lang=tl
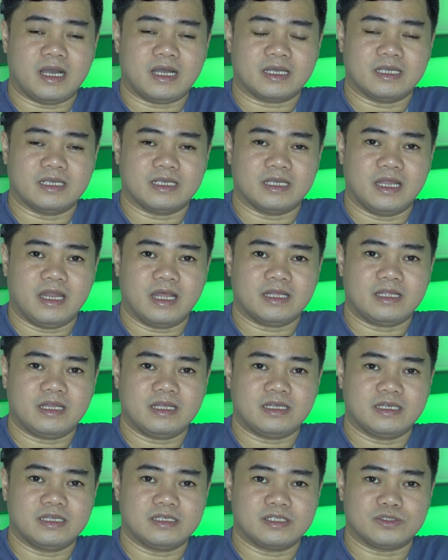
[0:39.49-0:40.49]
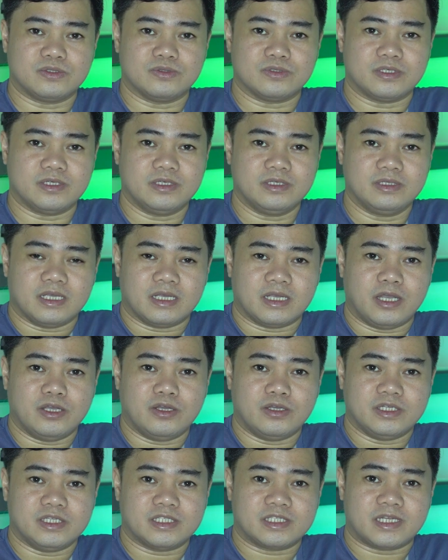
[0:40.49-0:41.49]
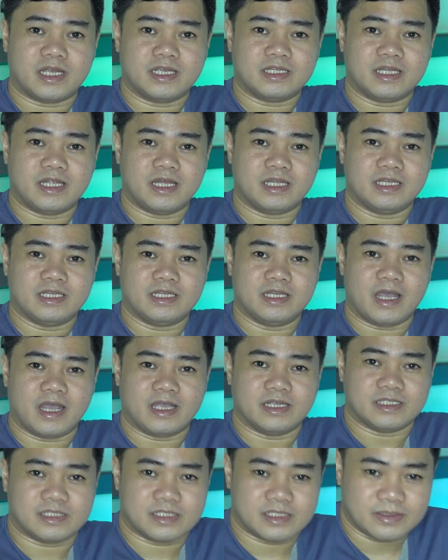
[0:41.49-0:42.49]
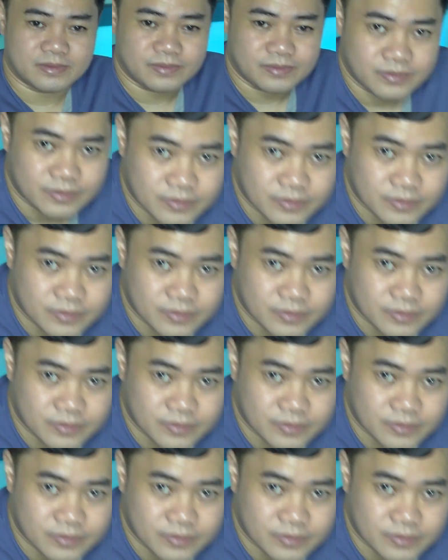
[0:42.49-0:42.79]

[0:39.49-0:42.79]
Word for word: aking electric scooter. Ngayon, start na natin guys.